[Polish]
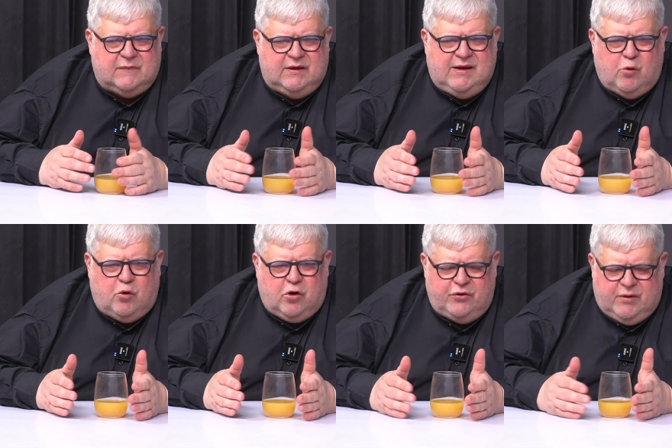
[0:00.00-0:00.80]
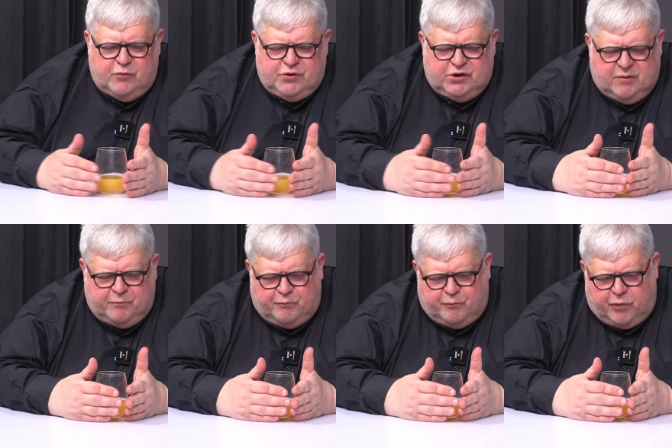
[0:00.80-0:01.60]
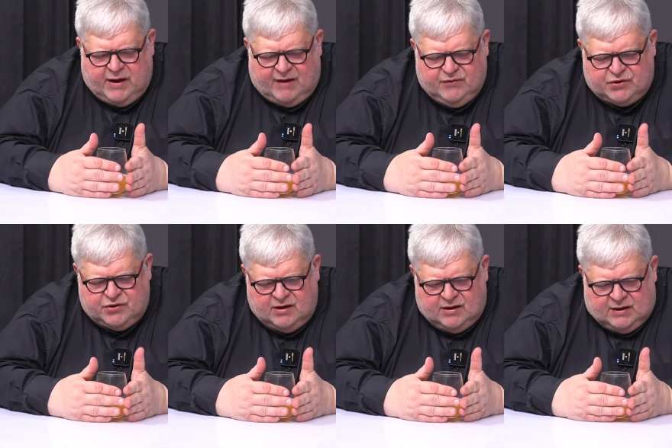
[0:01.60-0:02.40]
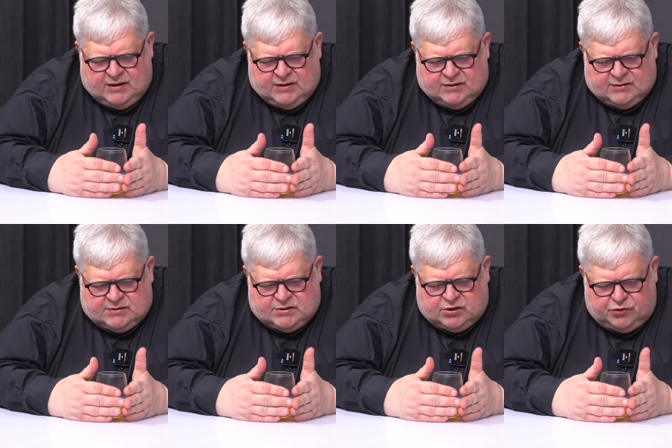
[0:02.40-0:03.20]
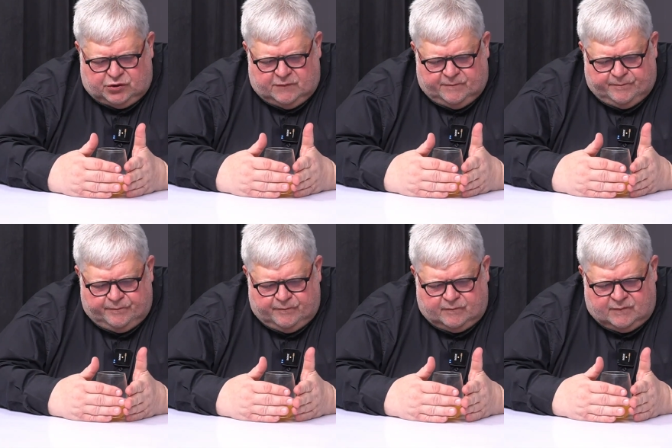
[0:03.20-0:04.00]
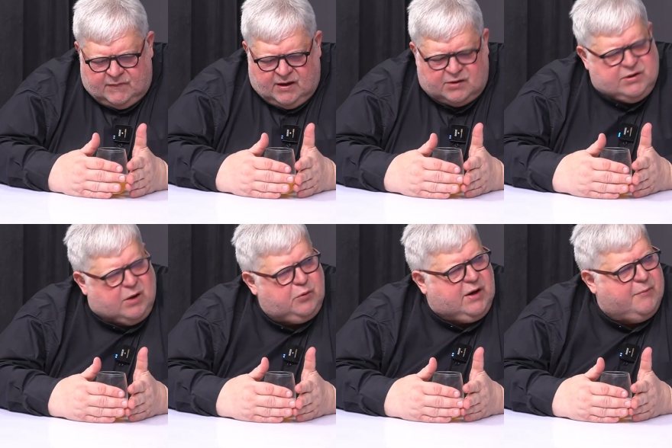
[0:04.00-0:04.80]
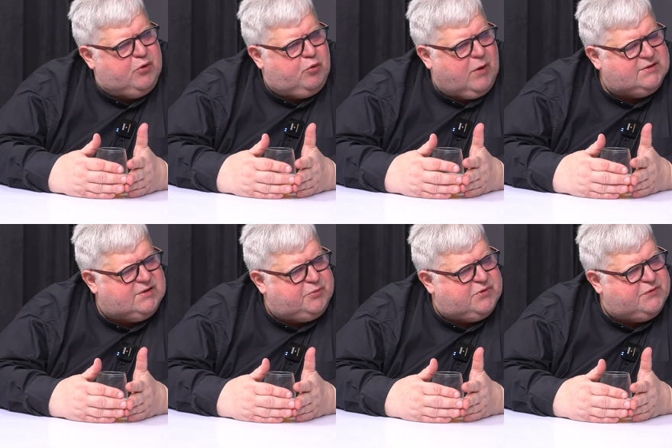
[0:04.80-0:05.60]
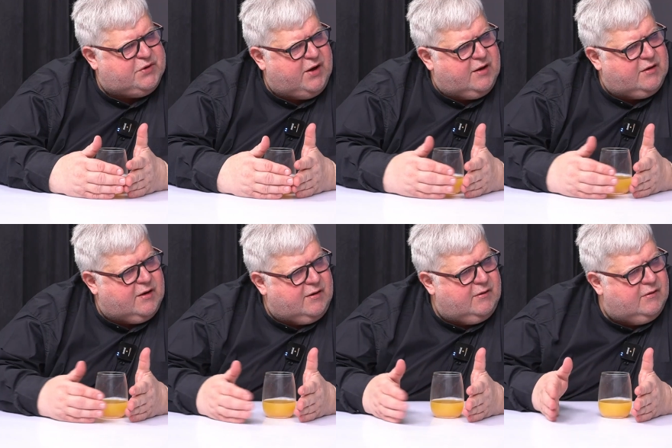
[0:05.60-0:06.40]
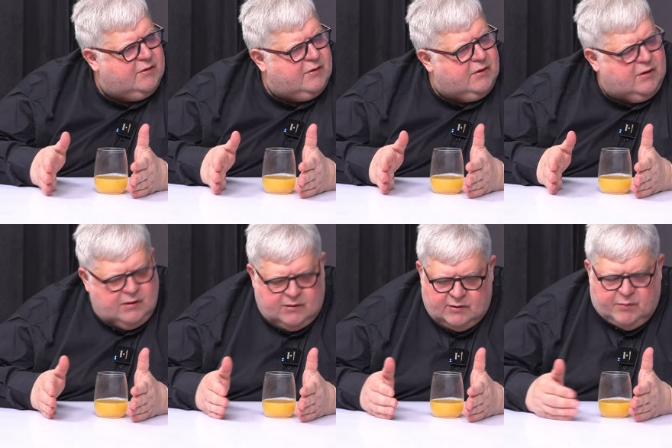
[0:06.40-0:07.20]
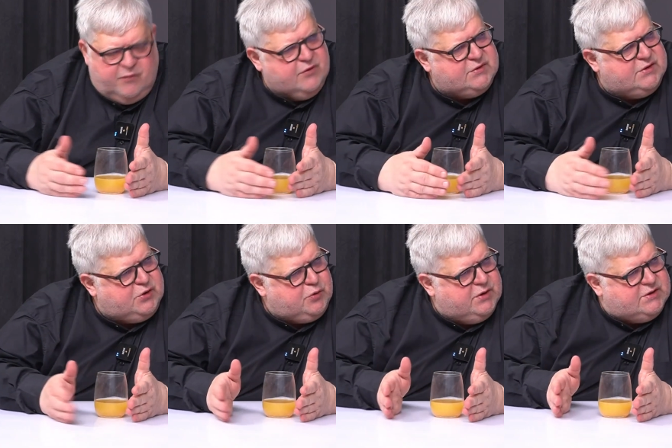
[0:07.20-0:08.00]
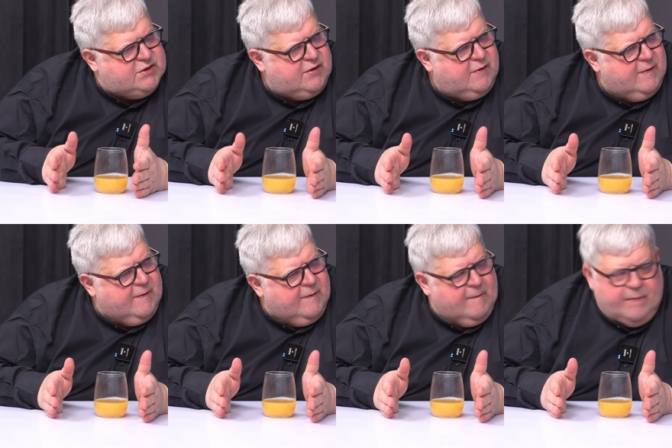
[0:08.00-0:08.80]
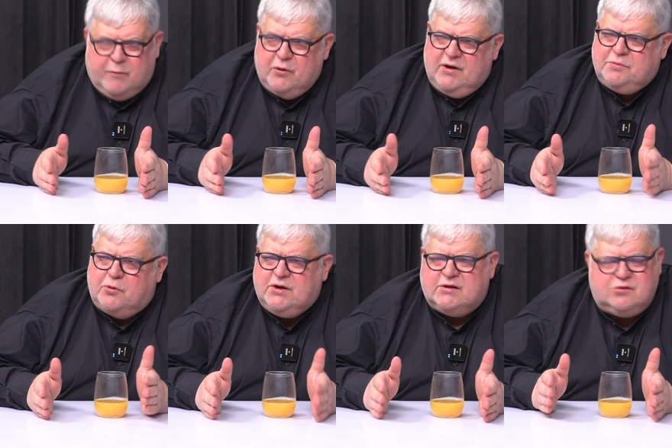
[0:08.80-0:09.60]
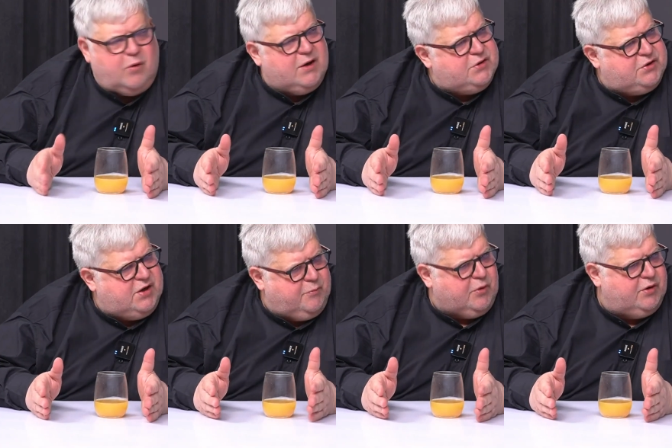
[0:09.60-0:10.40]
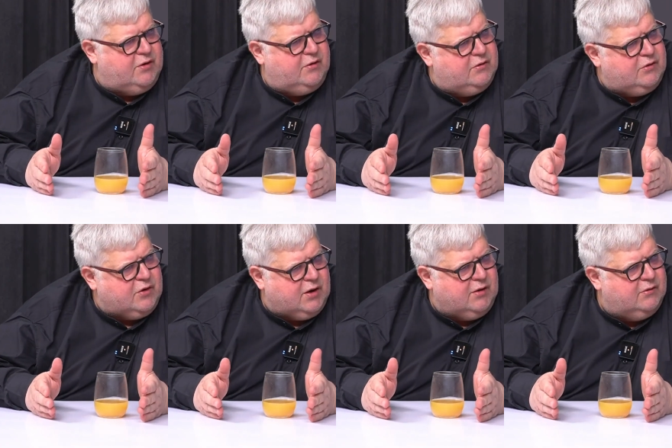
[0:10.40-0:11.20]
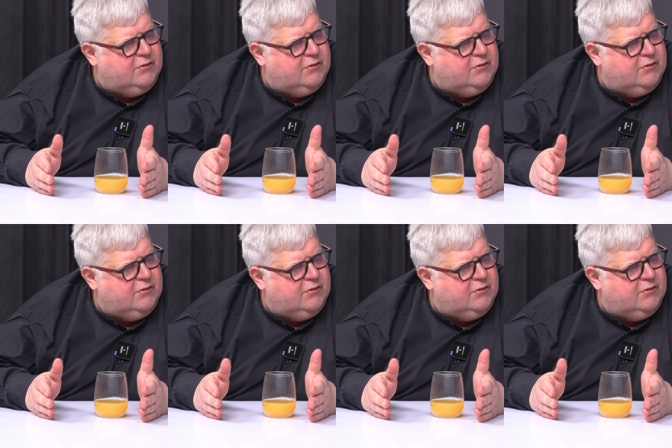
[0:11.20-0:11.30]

nieuchronnie musi się pojawić coś na kształt habituacji, przyzwyczajenia, nie mówiąc nieczulicy, no bo ileż można słuchać, że cię boli noga?